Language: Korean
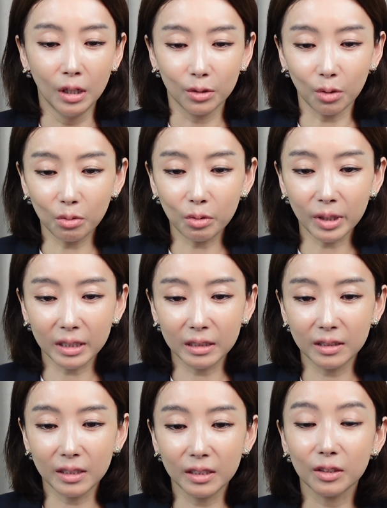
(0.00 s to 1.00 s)
청구의
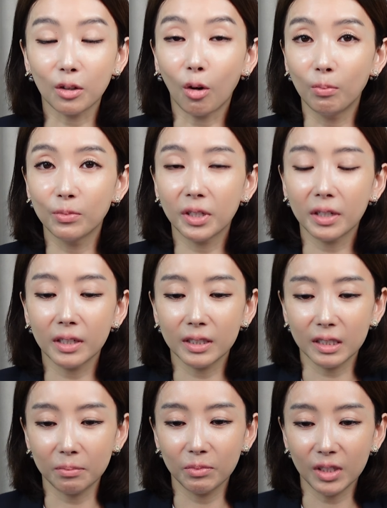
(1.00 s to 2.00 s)
끝은 검찰의
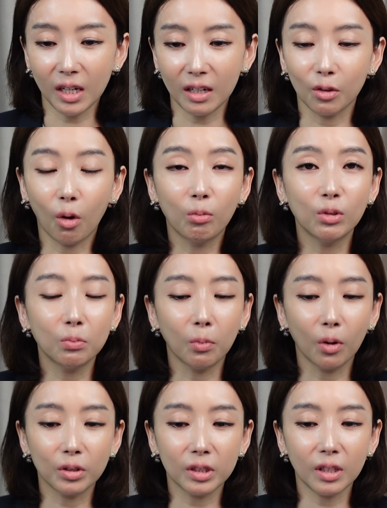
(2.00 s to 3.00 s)
심장, 너무
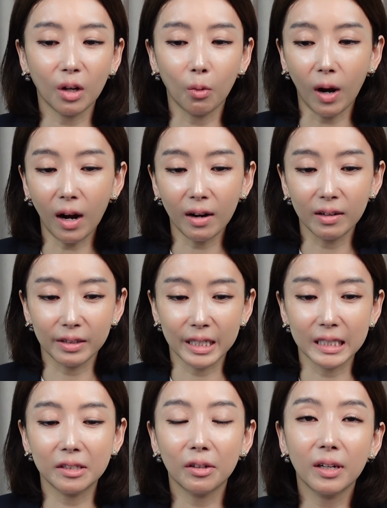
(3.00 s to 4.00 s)
멋지다, 와우,
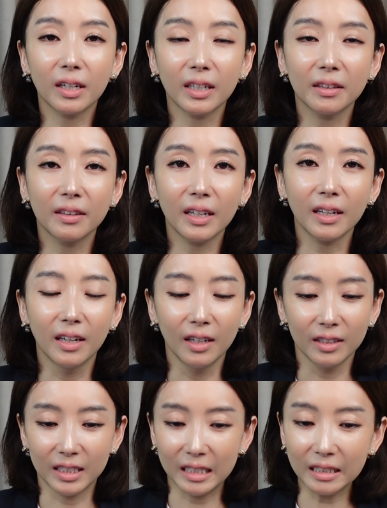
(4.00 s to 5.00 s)
기절하겠네,
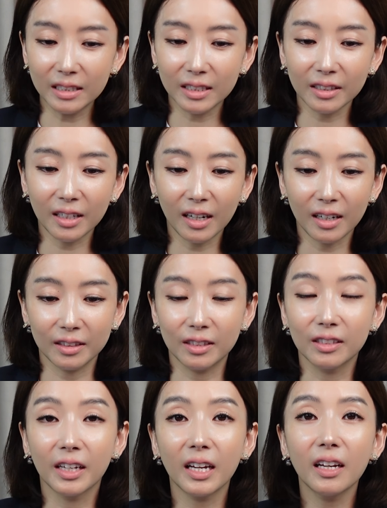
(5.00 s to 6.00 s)
진짜다
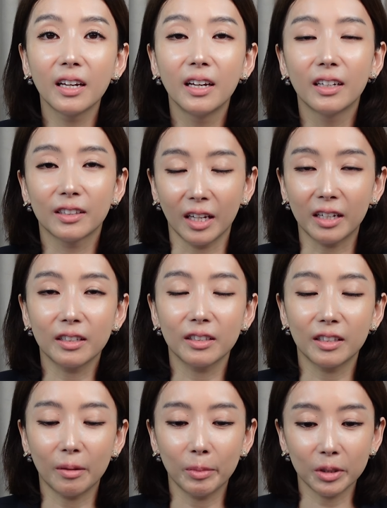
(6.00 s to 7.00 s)
등의 댓글을
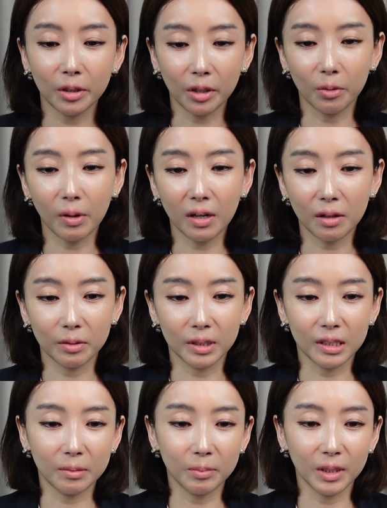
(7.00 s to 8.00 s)
달면서 열광하고
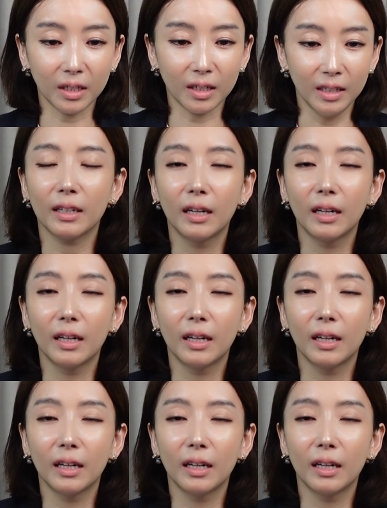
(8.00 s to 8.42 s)
있습니다.